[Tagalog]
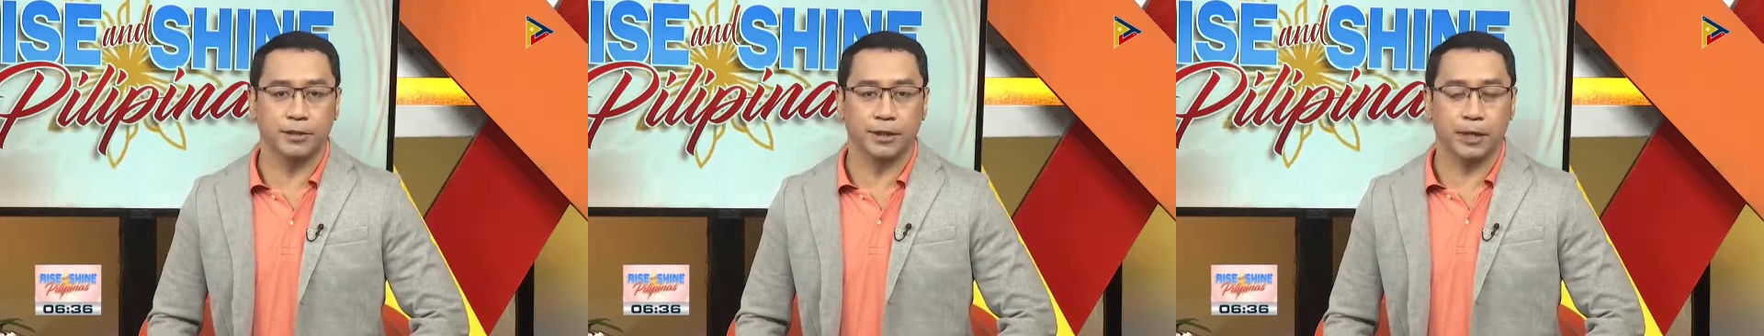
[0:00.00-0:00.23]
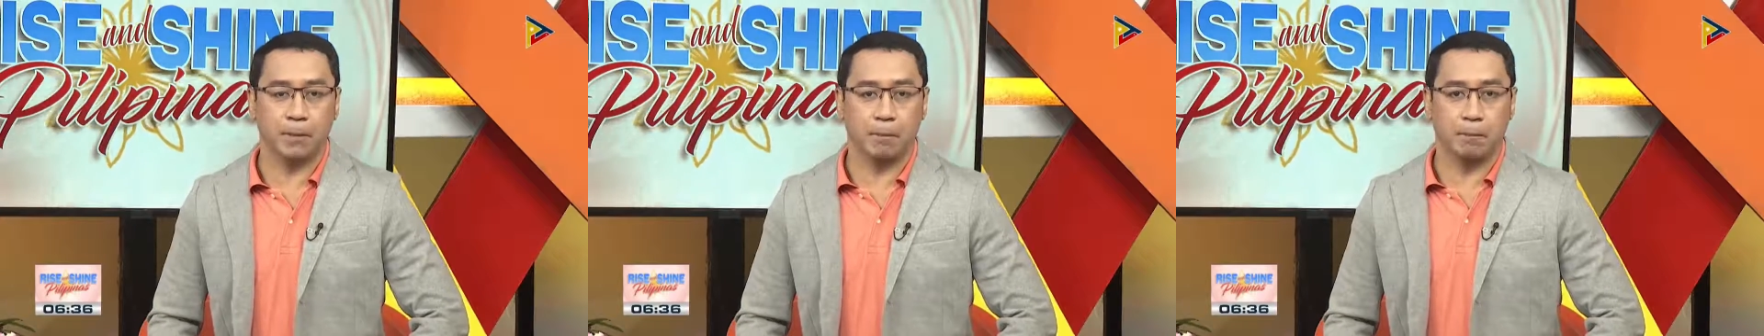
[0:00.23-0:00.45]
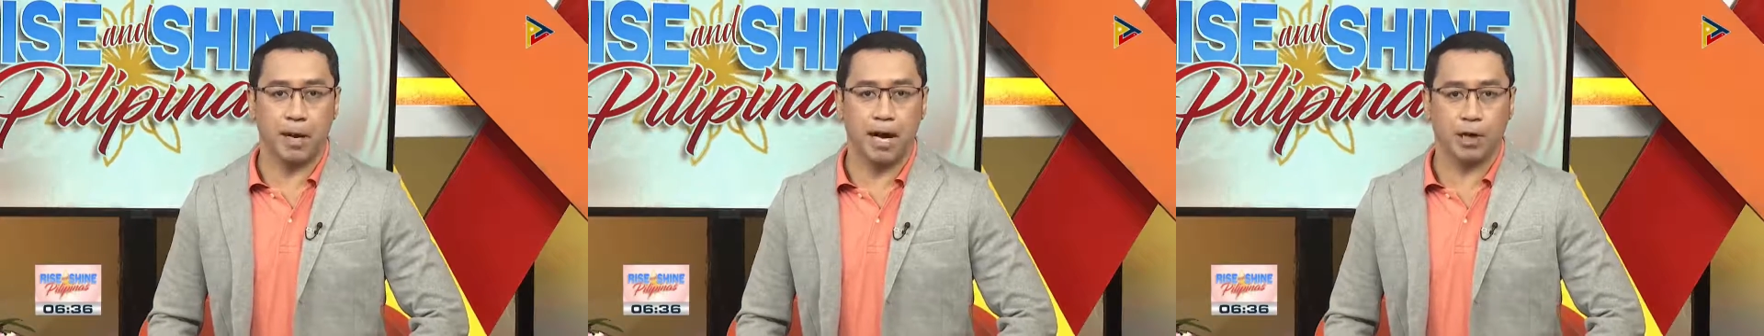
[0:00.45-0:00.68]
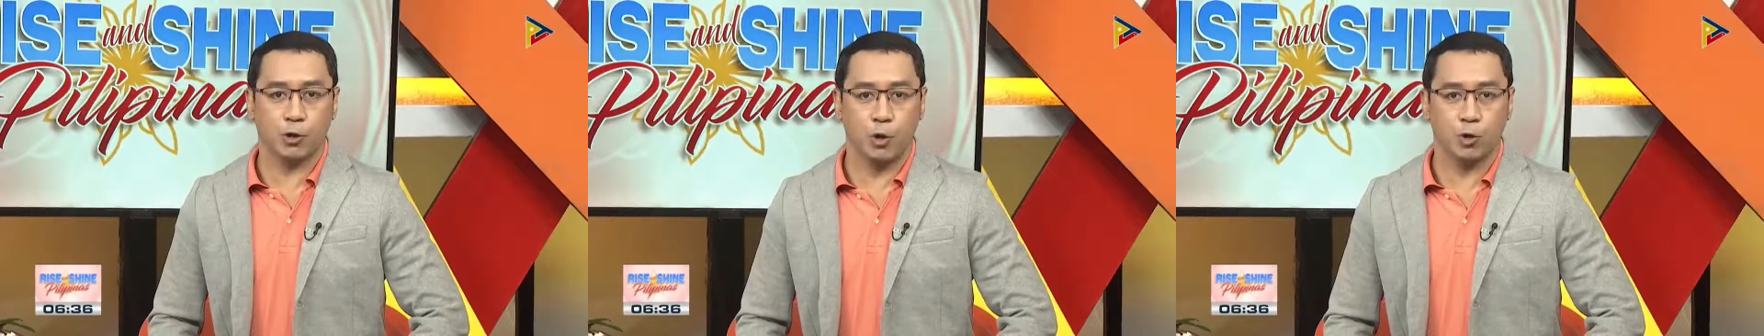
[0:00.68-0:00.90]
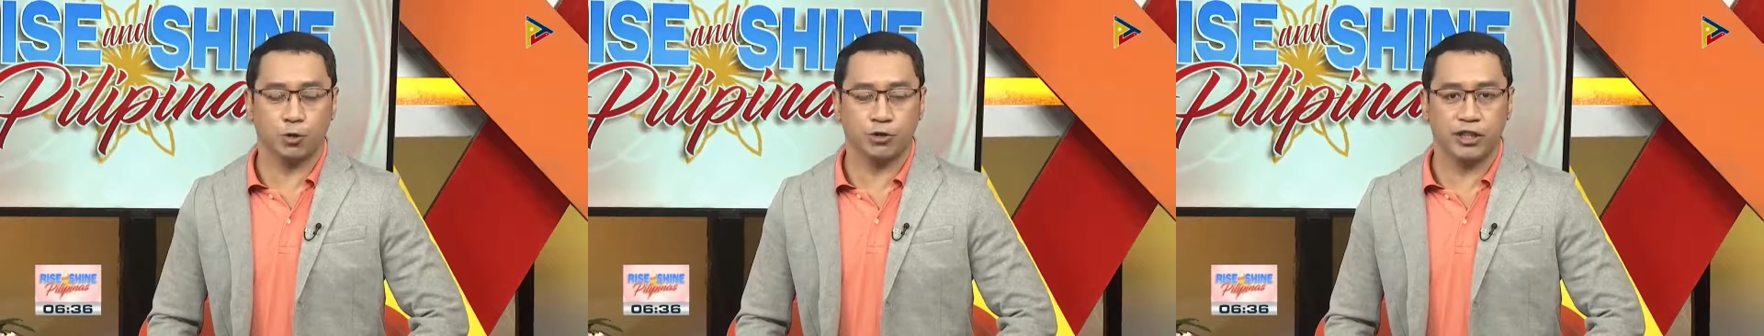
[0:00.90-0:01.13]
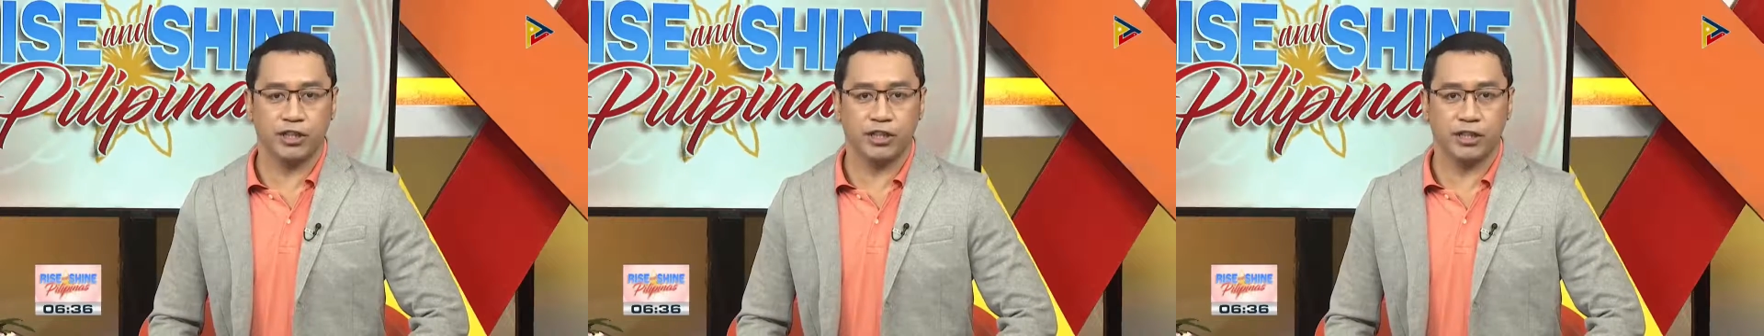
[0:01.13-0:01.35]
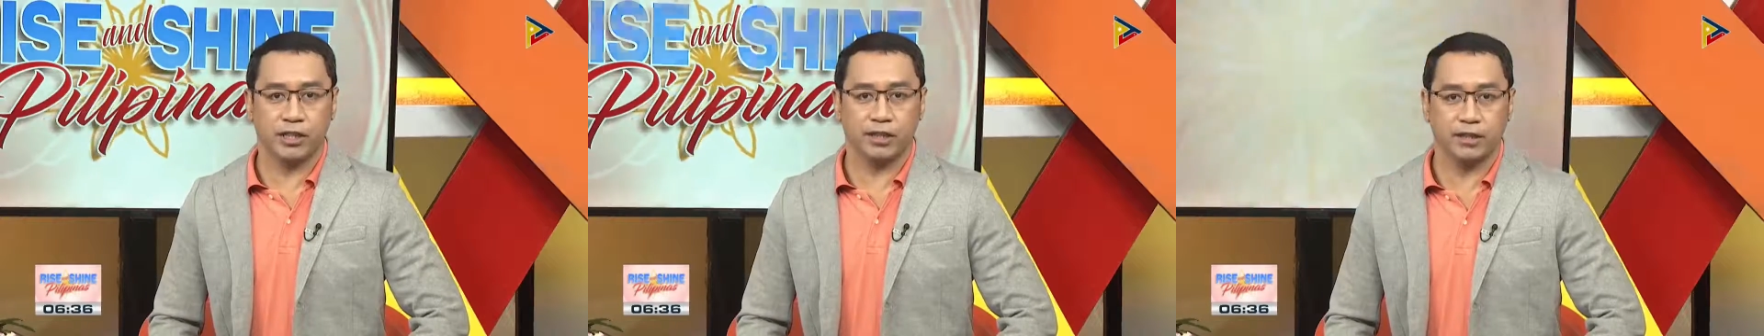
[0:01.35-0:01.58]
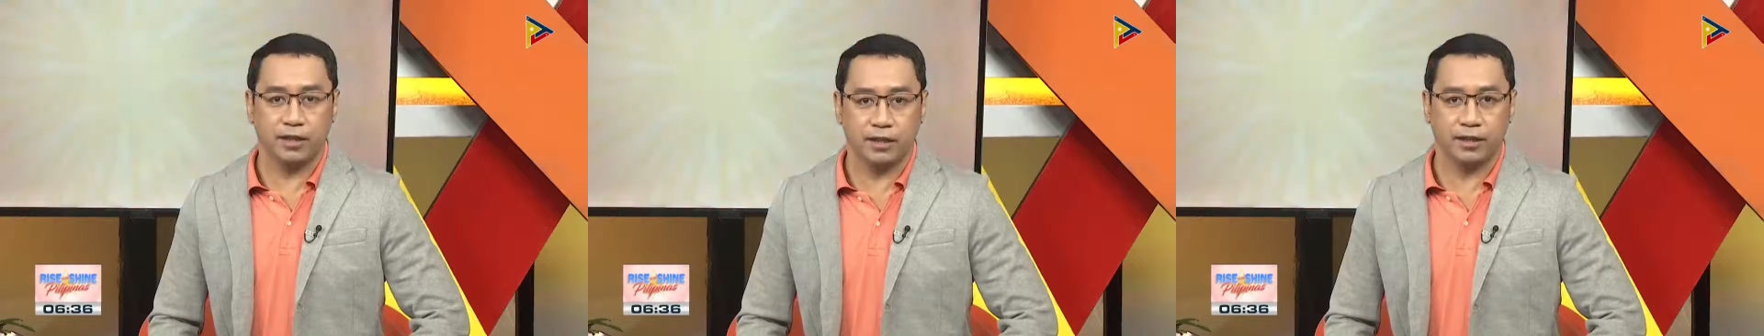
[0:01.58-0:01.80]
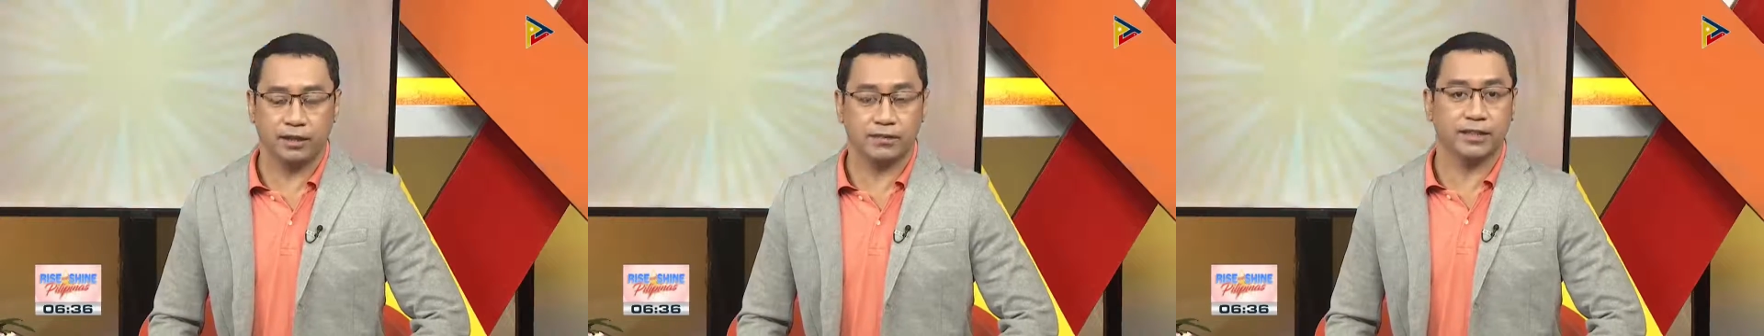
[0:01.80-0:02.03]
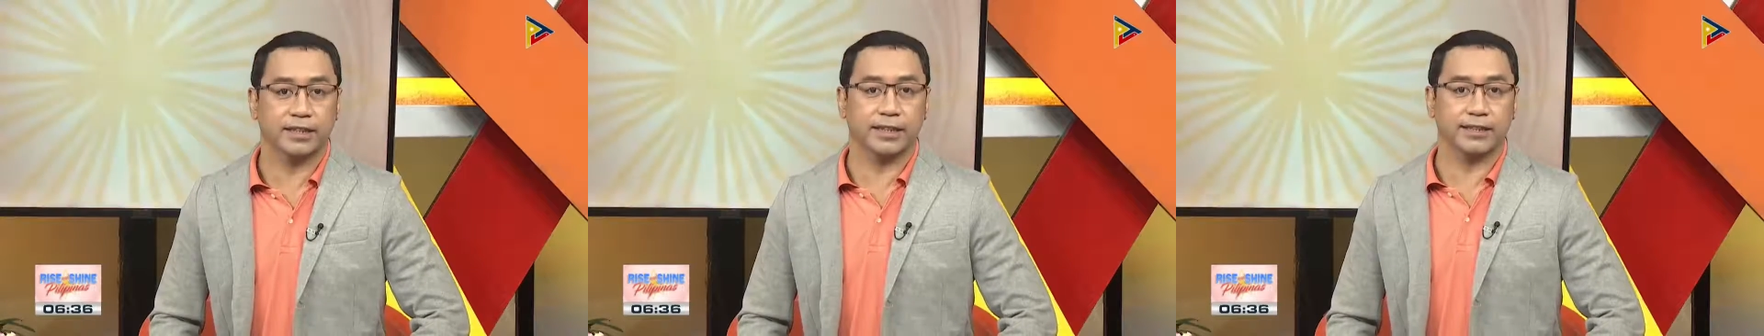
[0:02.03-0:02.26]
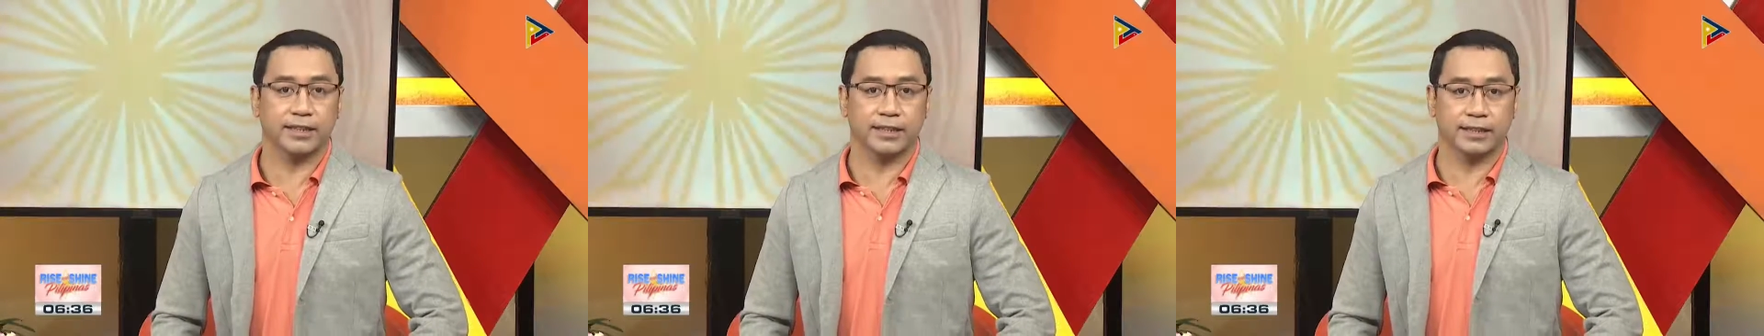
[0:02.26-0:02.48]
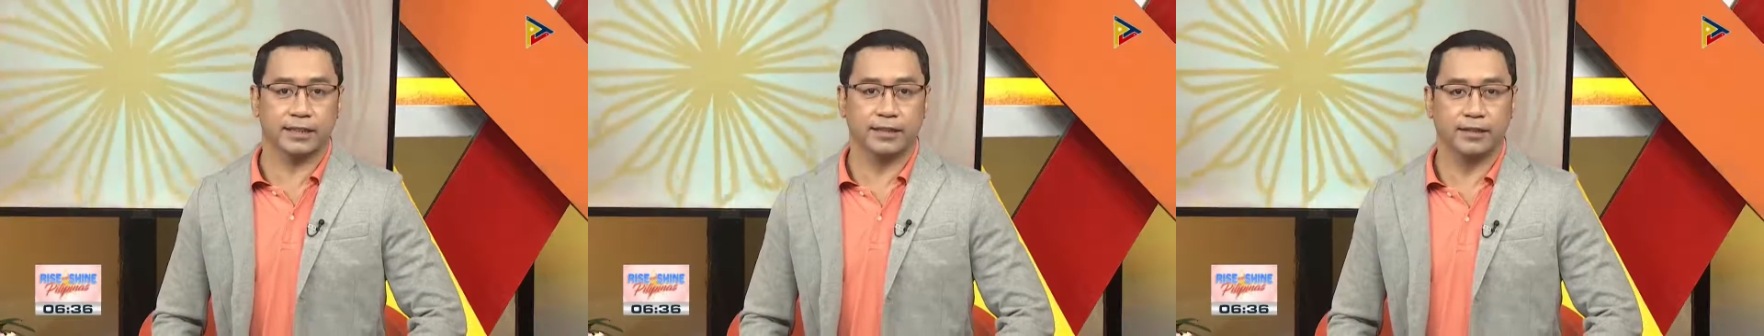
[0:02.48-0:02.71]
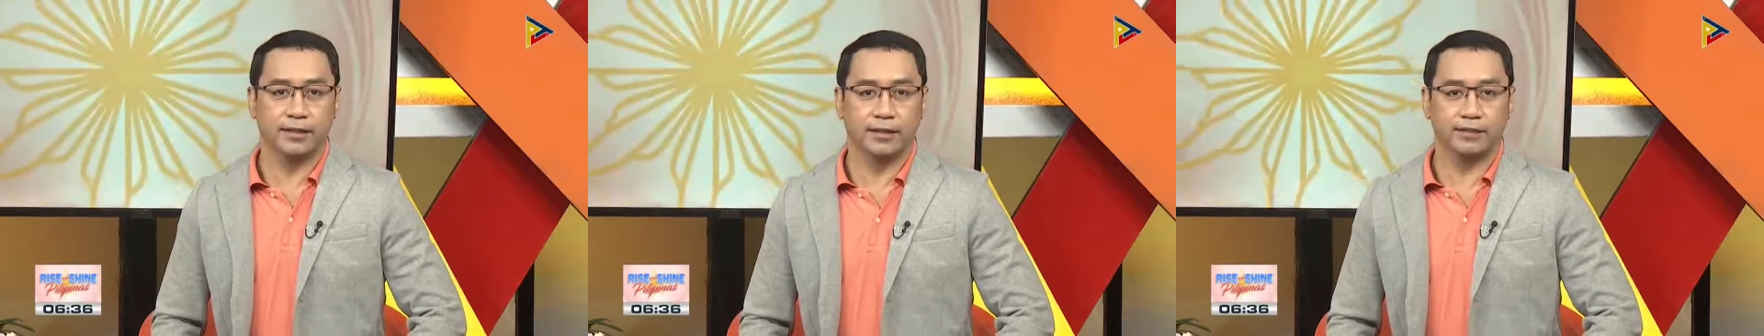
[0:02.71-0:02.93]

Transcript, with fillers: ng bagong DENR Secretary.